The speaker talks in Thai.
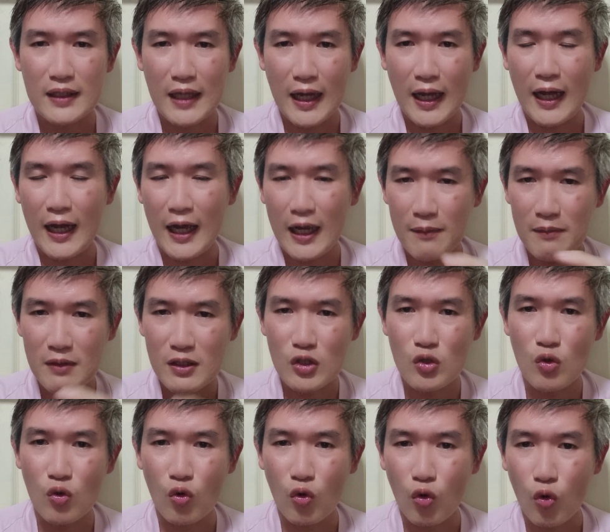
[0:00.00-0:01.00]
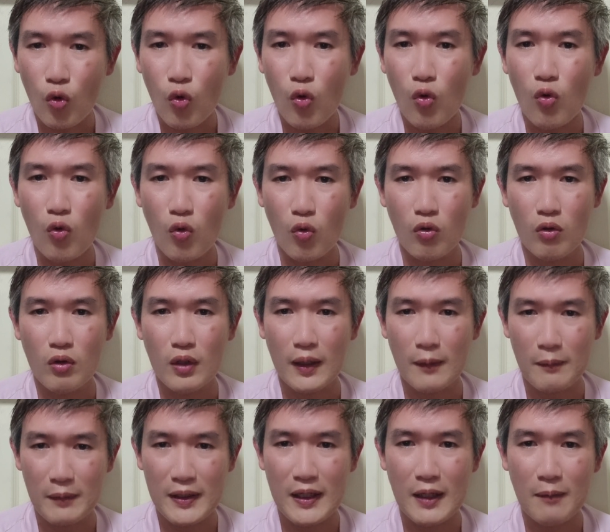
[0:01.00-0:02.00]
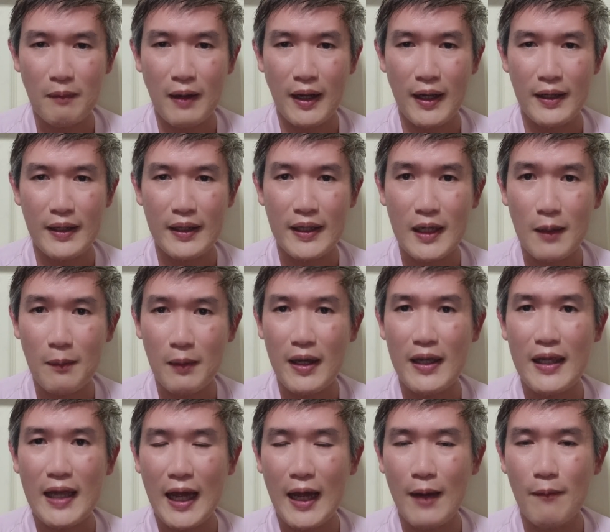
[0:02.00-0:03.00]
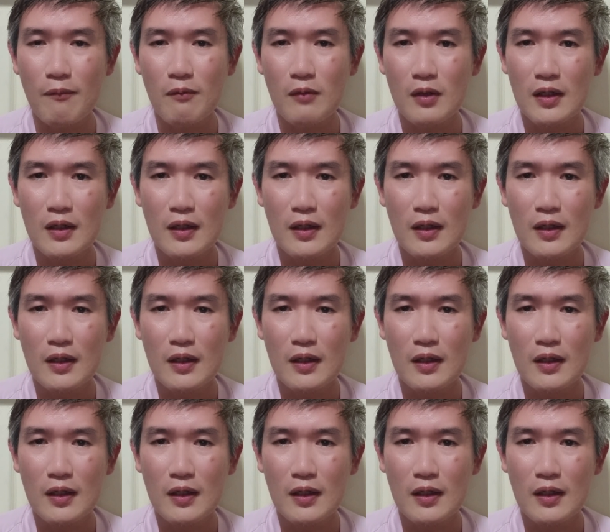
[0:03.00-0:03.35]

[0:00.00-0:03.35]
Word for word: อยากให้มันอยู่คู่กับเฮียไปเฮียพยายาม